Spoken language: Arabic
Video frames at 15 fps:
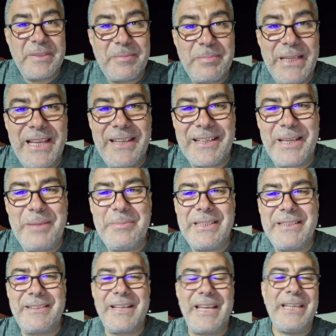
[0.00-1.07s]
بسم الله
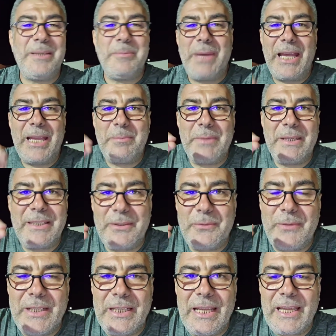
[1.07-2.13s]
الرحمن الرحيم أحبتي
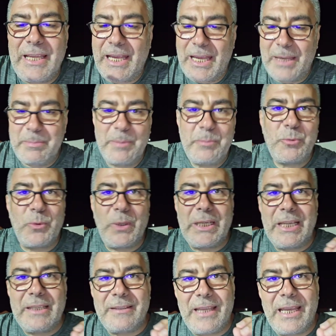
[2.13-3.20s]
في الله أحببت
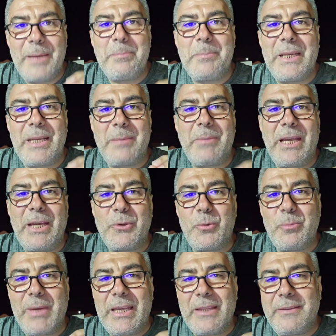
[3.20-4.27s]
أن أتأمل
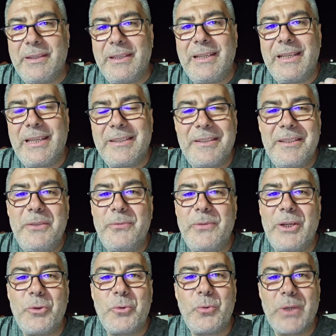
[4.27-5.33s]
معكم هذه
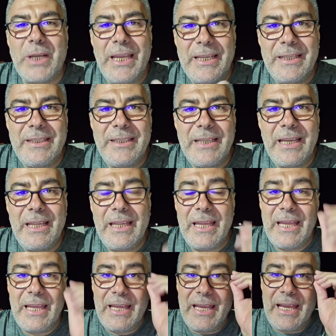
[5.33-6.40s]
اللطيفة القرآنية
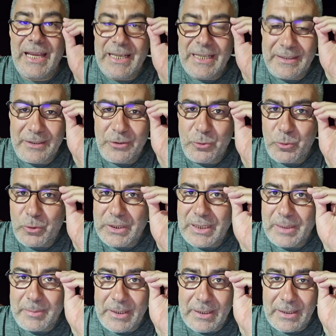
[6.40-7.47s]
التي
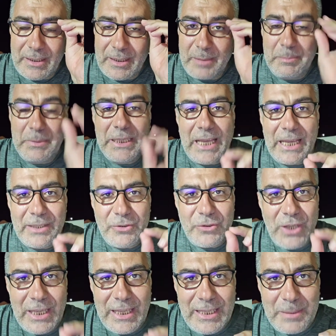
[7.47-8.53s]
تعتبر من
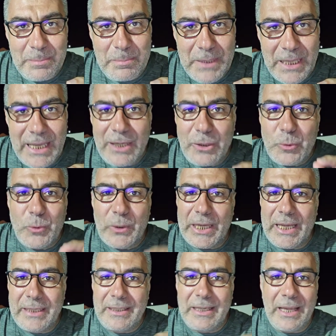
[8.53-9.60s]
عجائب
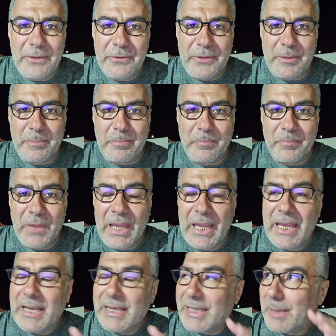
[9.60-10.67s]
القرآن العظيم
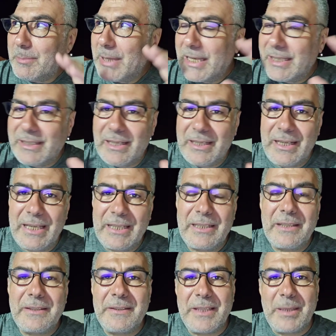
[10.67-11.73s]
كما أن الله
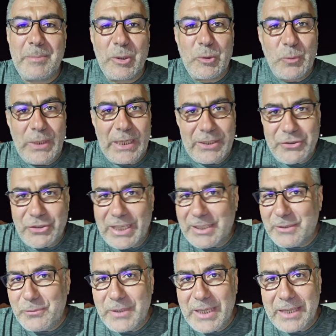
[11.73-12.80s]
نظم كل
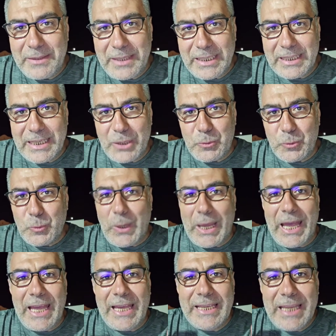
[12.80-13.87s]
شيء في هذا الكون
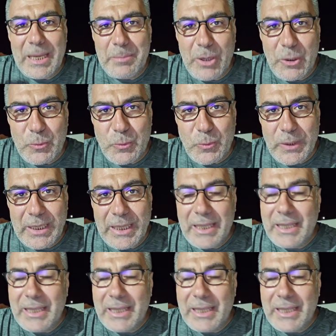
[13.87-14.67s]
وأحكمه